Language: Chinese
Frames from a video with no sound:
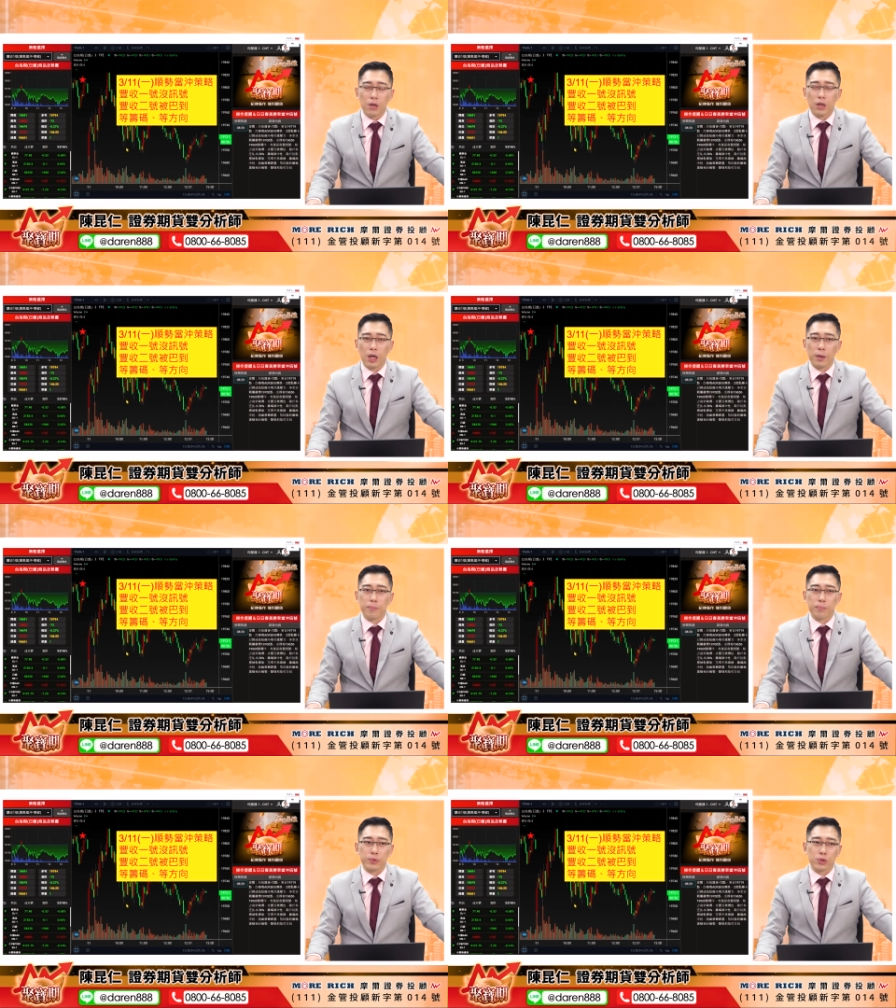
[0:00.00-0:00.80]
哎，
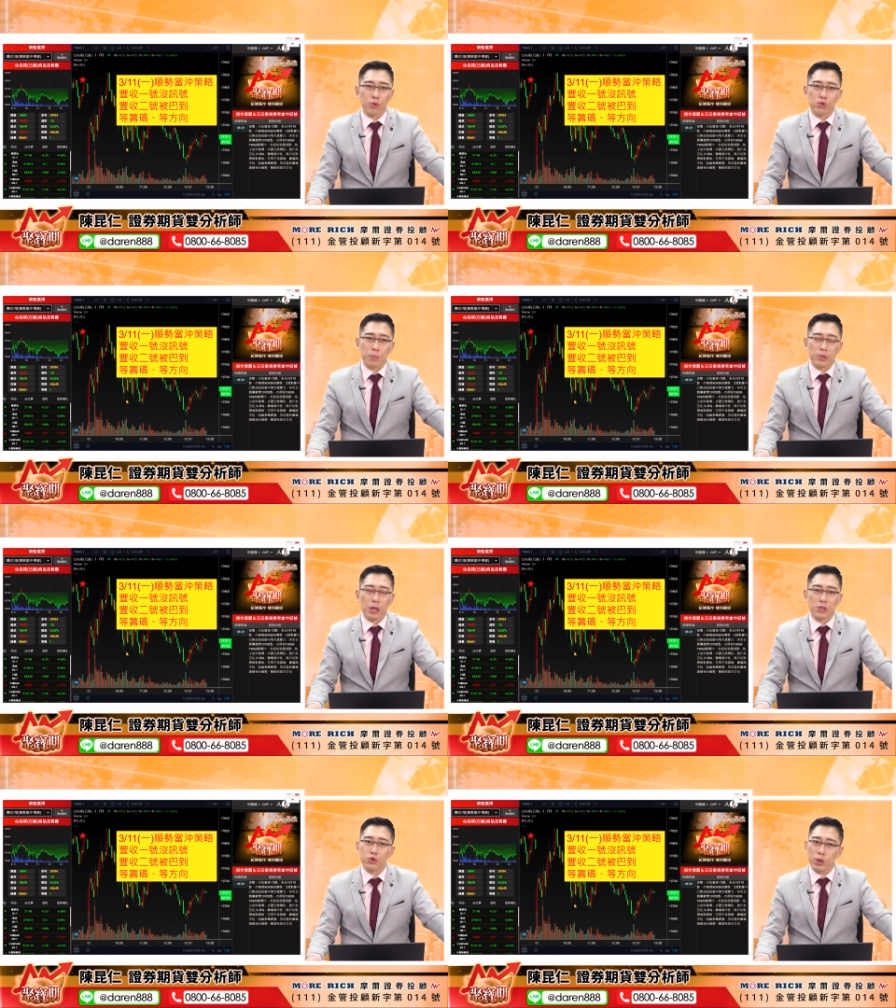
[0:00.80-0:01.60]
不是我赚不
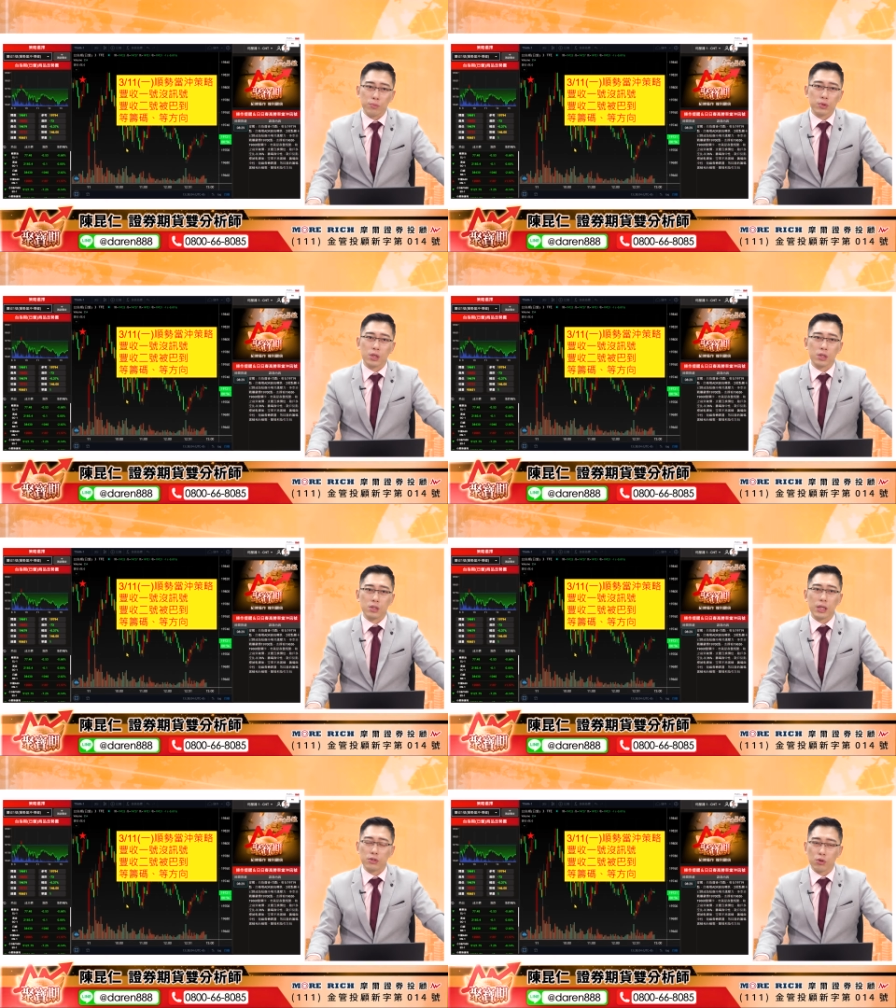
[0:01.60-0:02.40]
到，是全部的
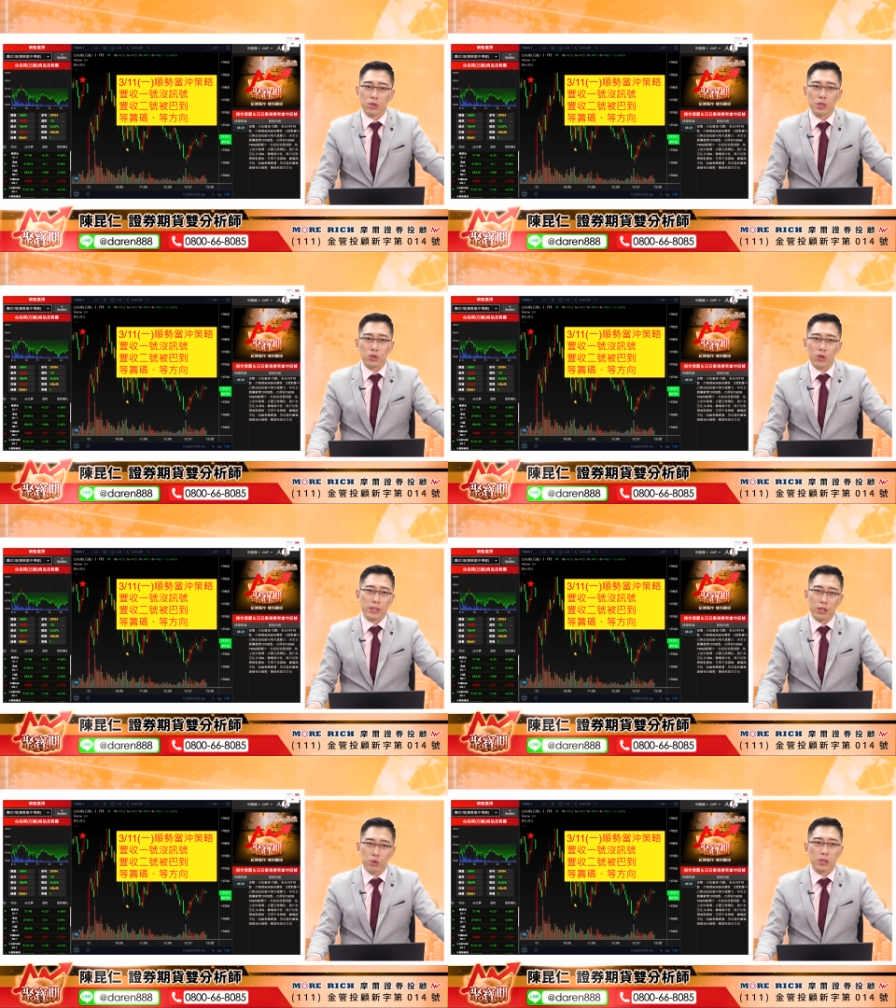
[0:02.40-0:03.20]
当中的人都很
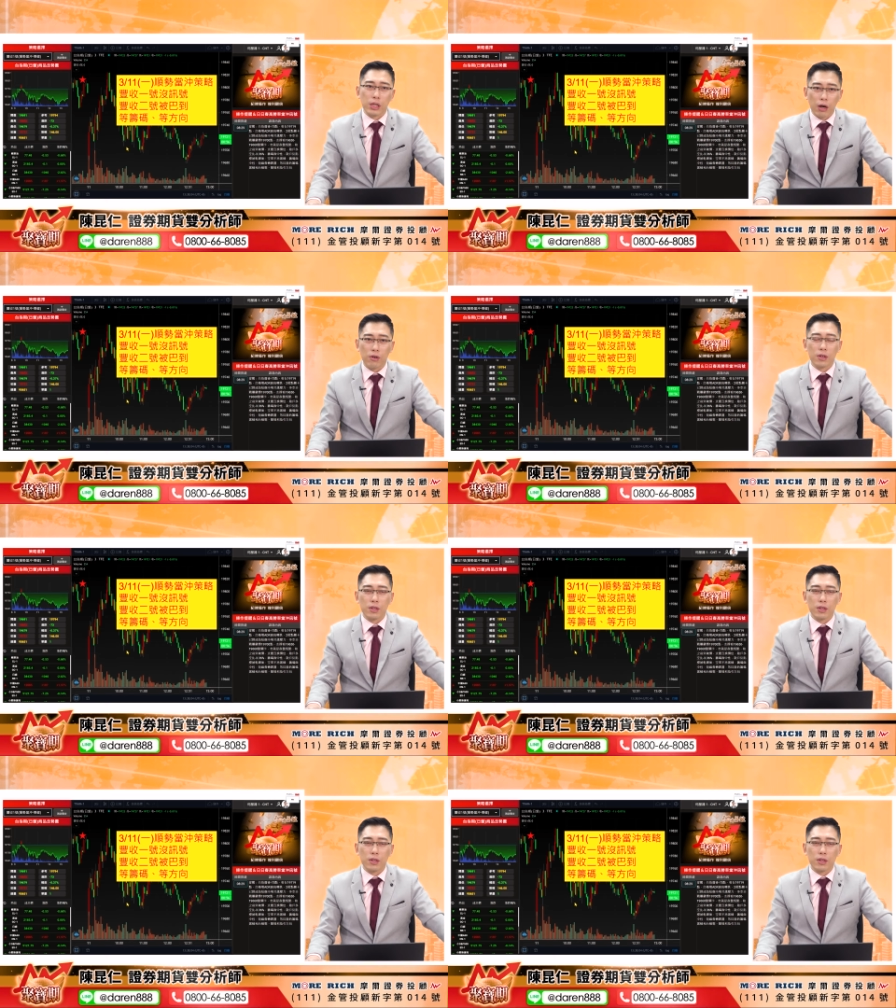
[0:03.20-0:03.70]
难赚得到。